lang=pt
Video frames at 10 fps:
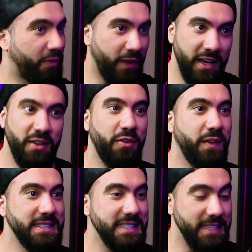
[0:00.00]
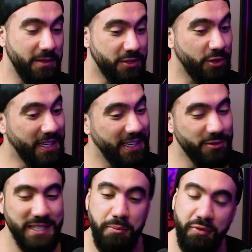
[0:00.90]
Tá falando, eu vou fazer. Só que
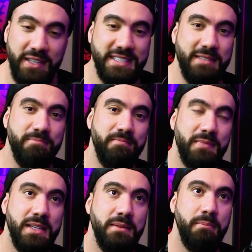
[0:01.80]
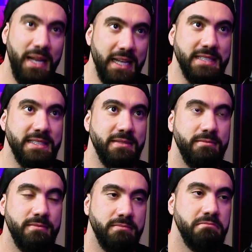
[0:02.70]
eu sempre fui assim, beleza.
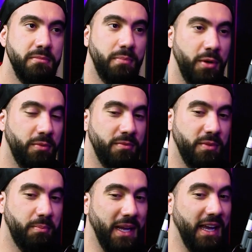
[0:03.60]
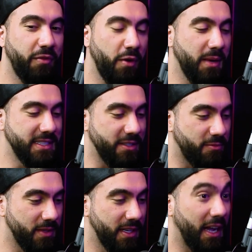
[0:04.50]
Eu peguei a
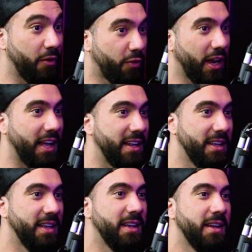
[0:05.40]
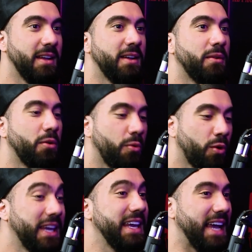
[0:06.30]
informação. Aí eu vou lá.
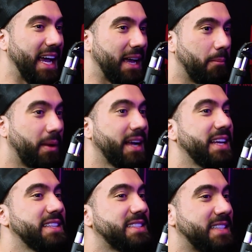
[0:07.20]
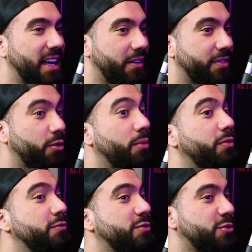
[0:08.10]
O que é? Para que serve?
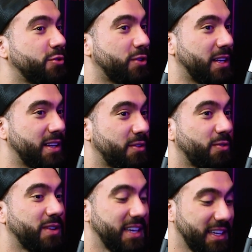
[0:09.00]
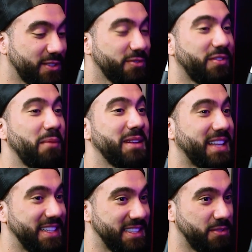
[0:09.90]
Como funciona? que, que isso vai me
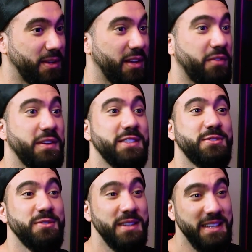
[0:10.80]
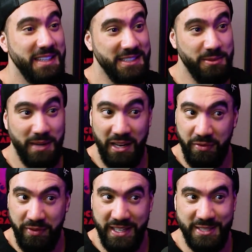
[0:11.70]
trazer de benefício e de
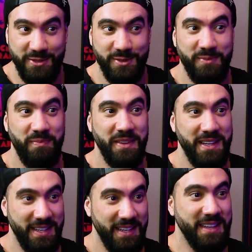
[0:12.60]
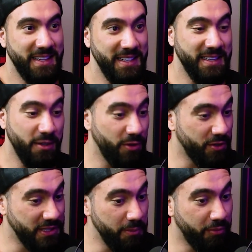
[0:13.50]
malefício? Uhum. Então
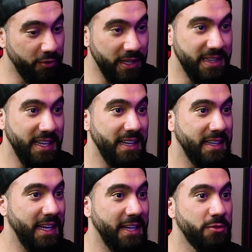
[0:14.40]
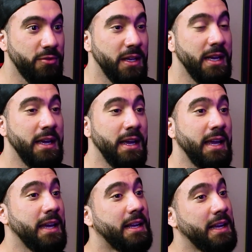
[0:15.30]
eu sempre fui entendendo
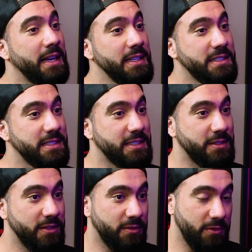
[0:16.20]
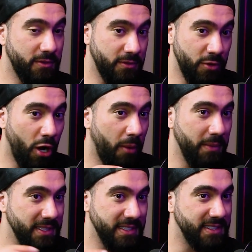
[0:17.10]
e grandes
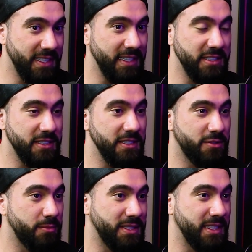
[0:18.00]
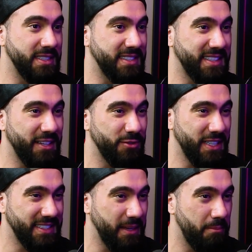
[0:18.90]
nomes assim de substâncias que eu
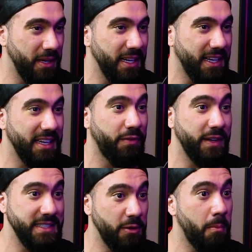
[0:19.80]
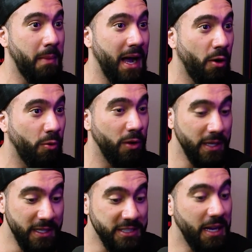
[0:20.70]
já sabia que faziam mal
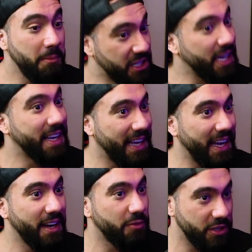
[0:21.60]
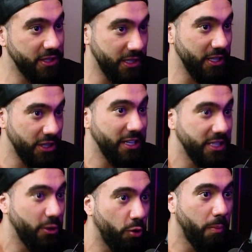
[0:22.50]
já me chegaram, já, já
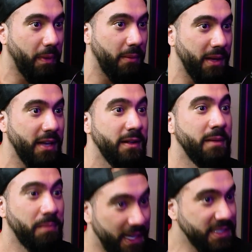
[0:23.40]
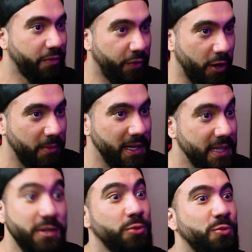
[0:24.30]
chegou para mim dessa forma.
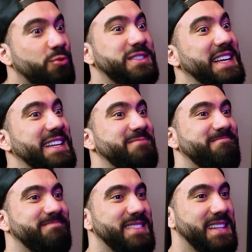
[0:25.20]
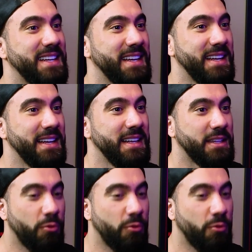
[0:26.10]
Então eu nunca usei. Entendi.